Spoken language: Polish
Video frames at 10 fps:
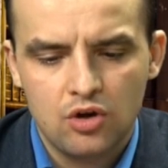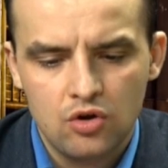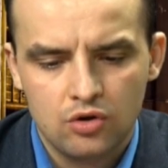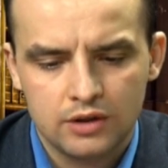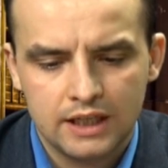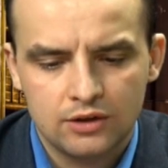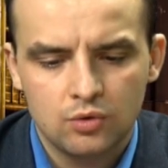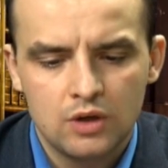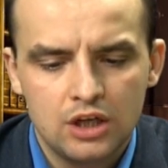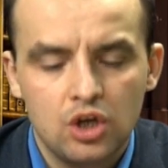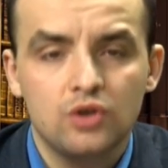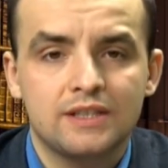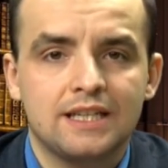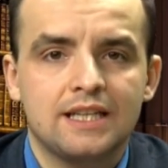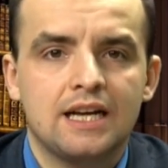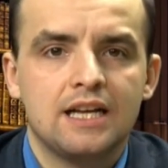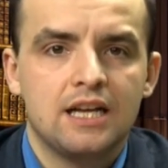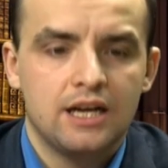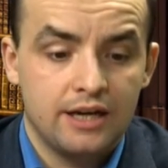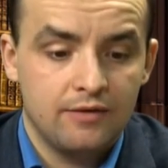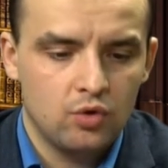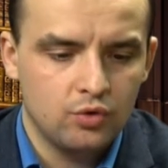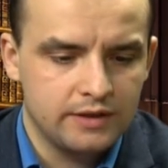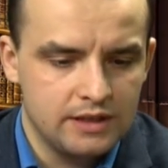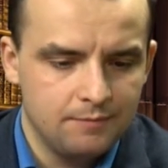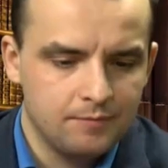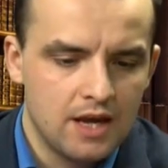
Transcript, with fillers: konkordatu, ocena rewolucji.